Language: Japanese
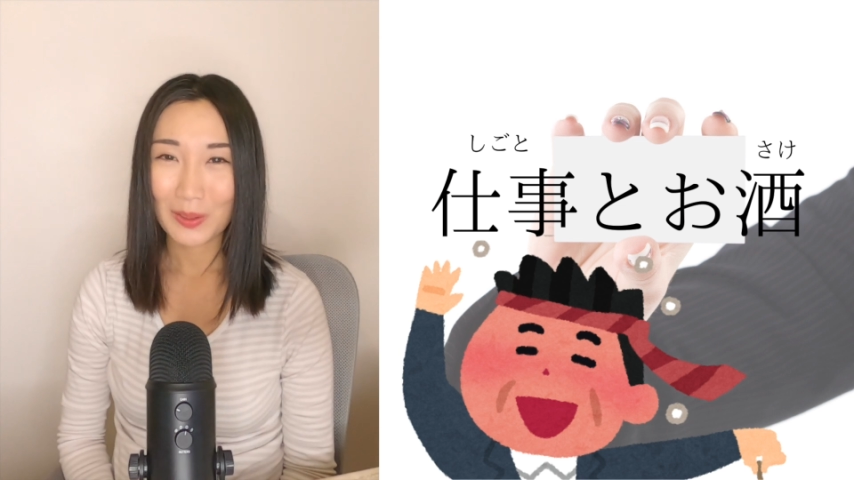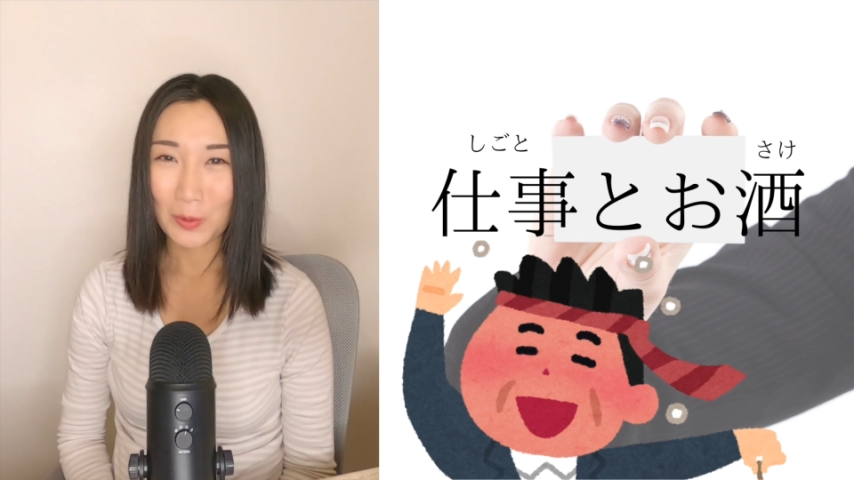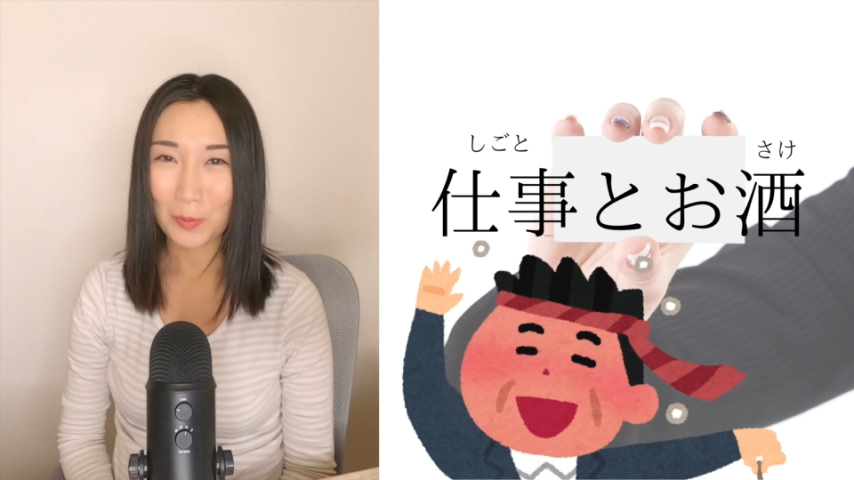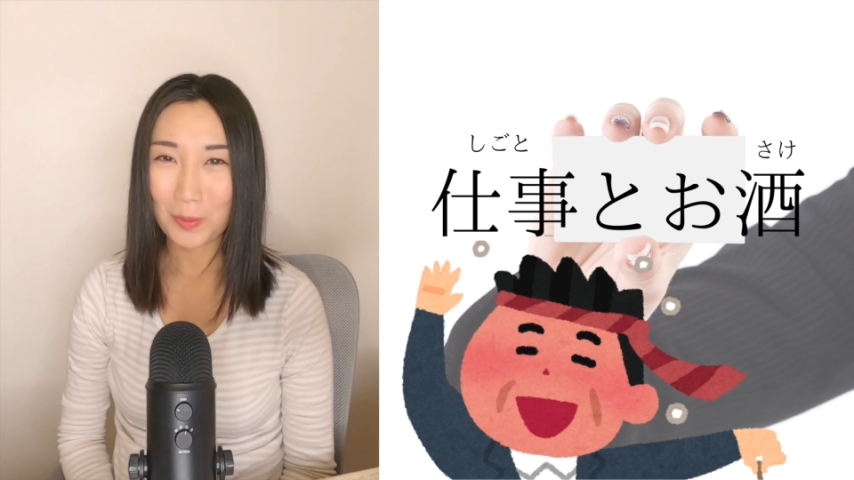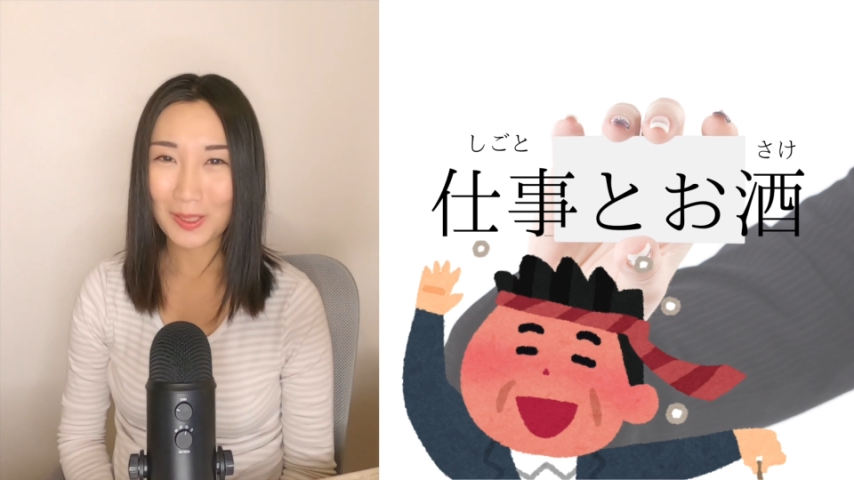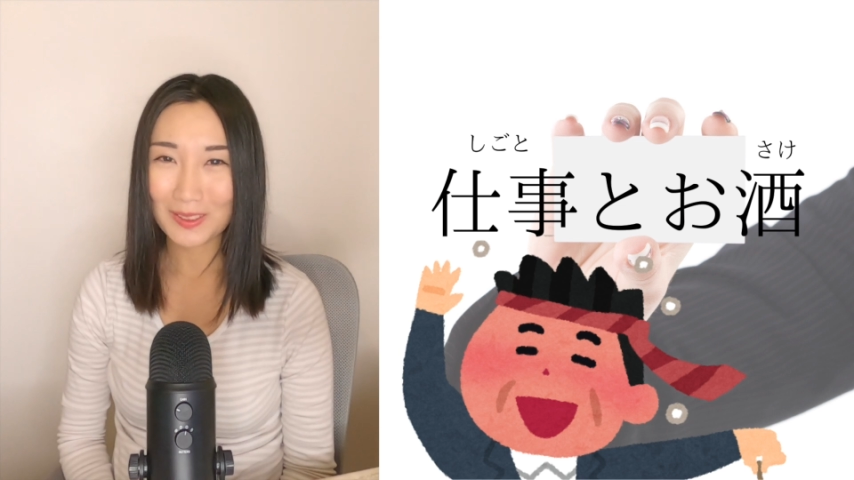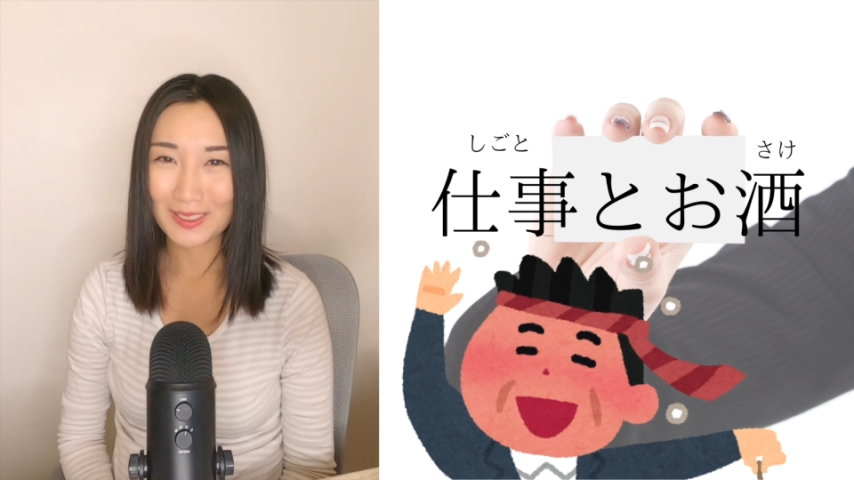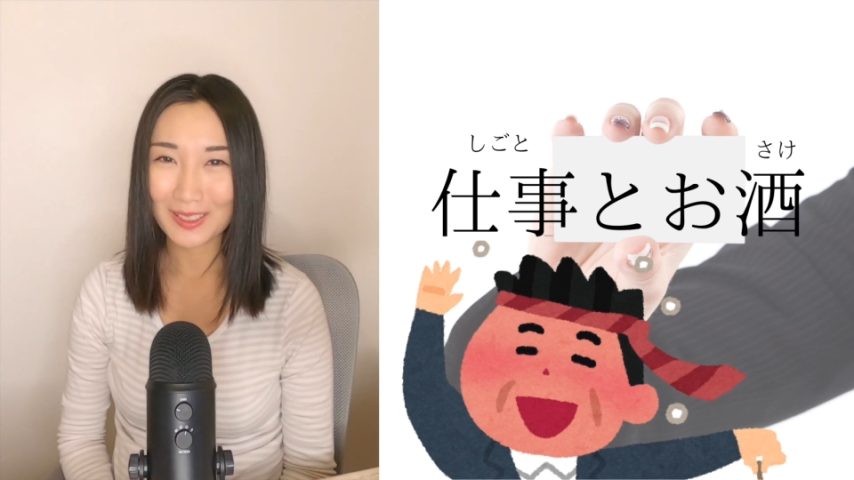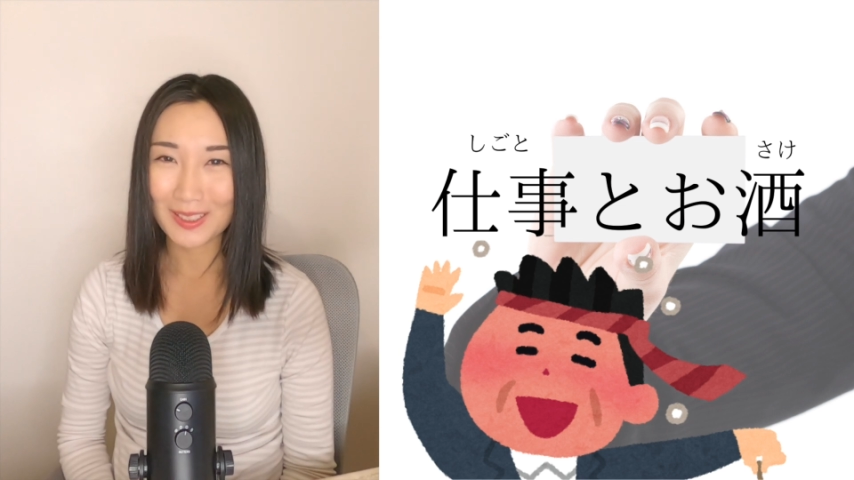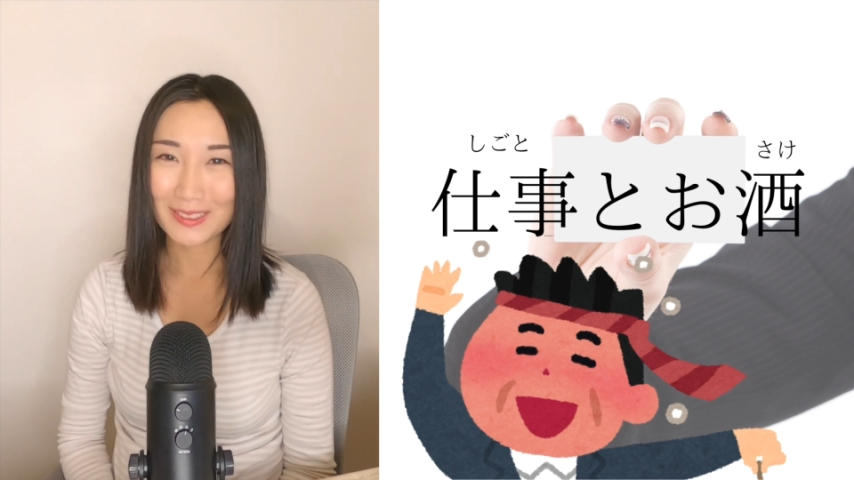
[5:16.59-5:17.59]
酔っ払っ
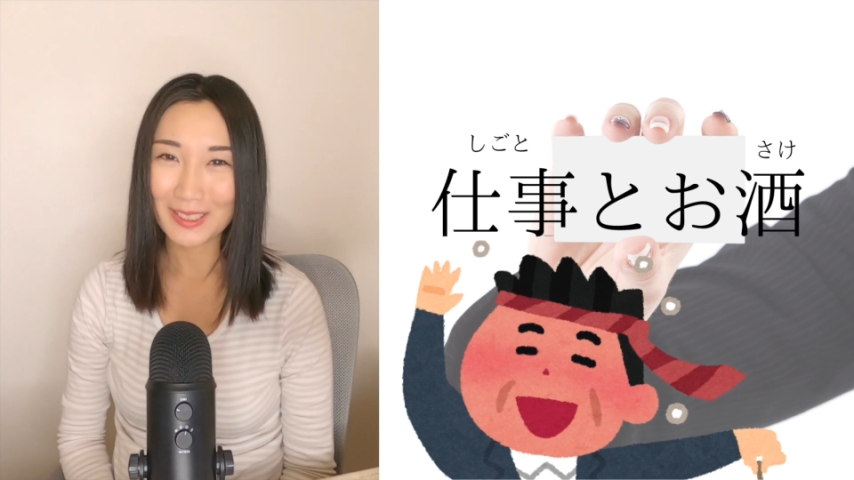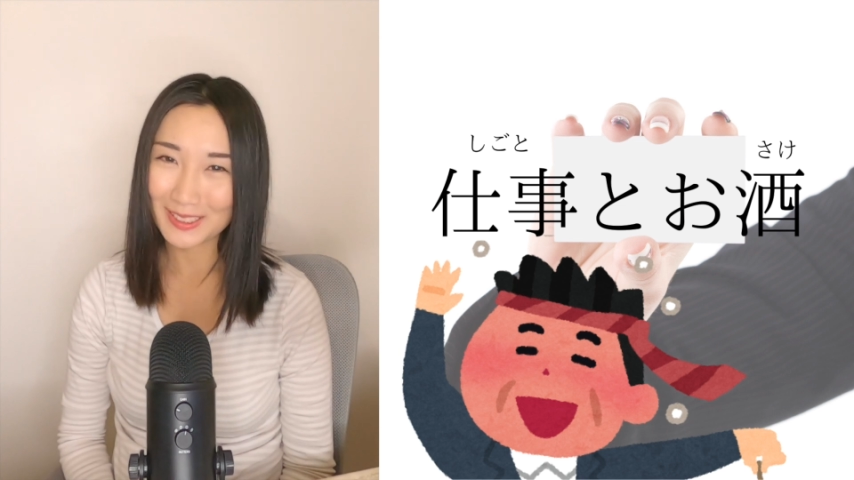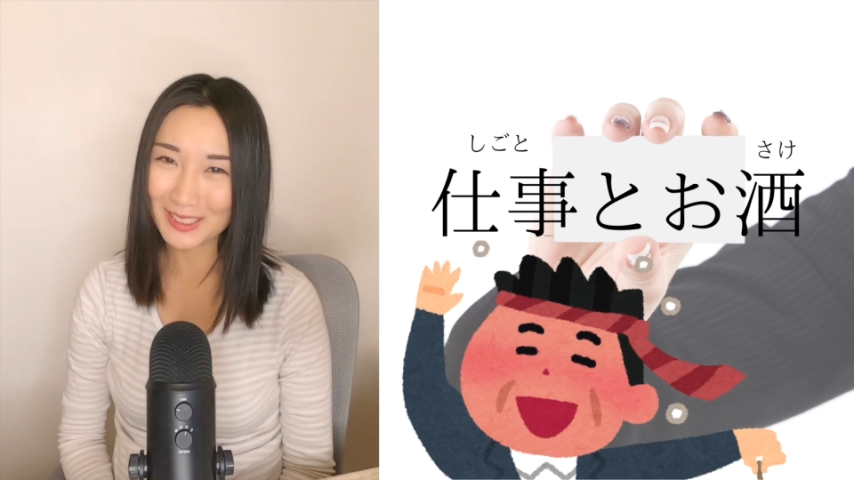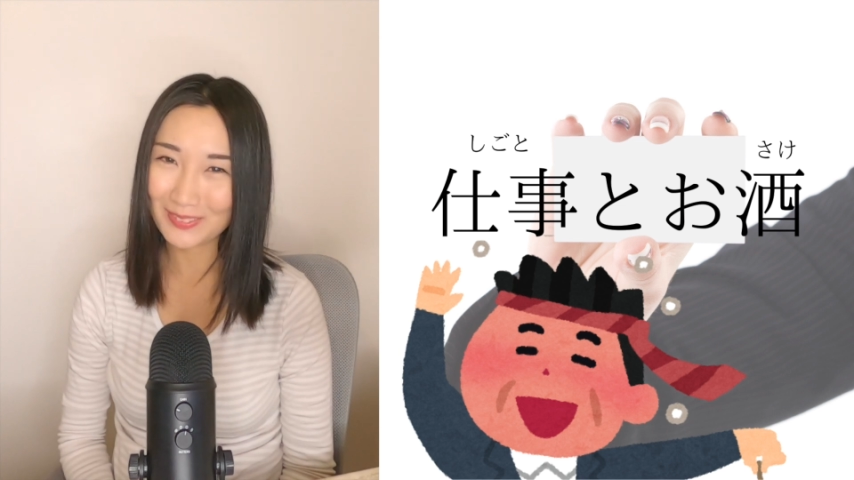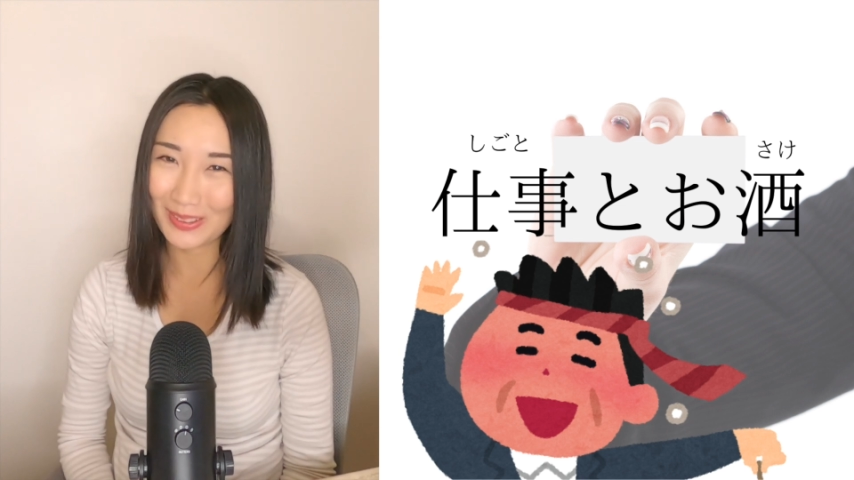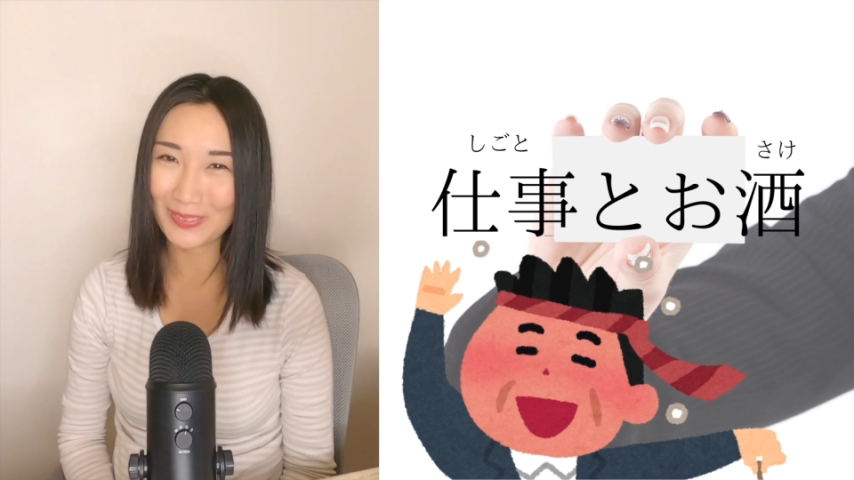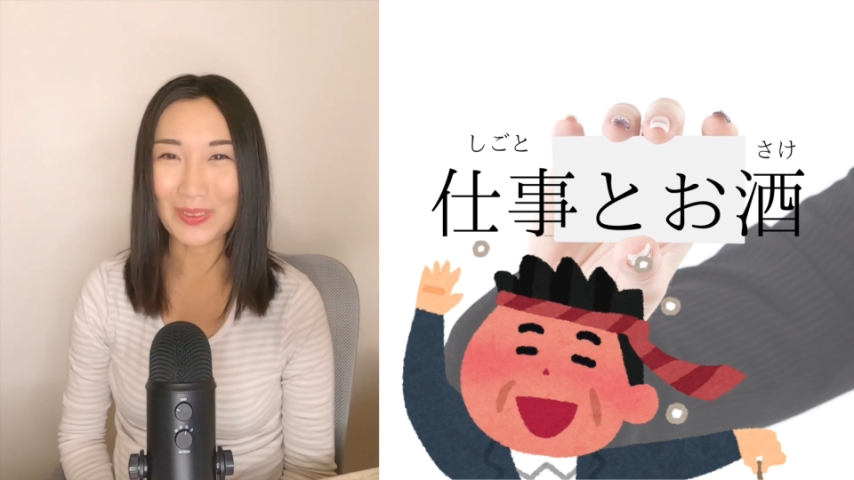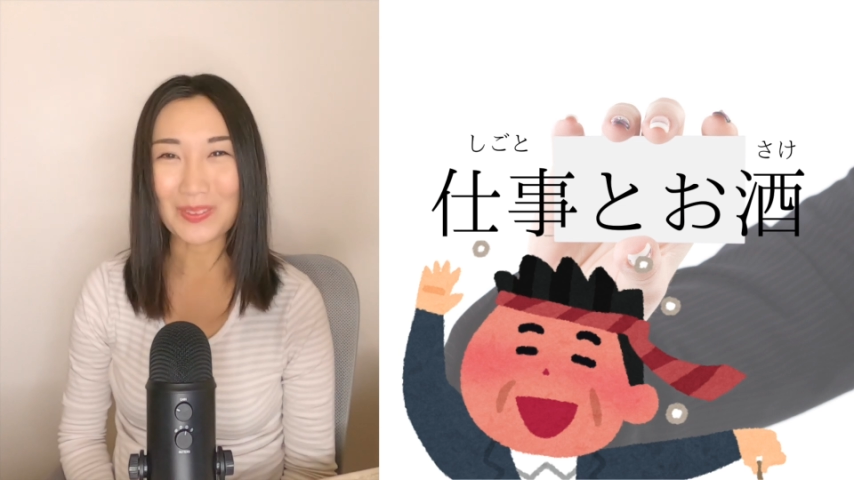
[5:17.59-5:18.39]
たサラリーマン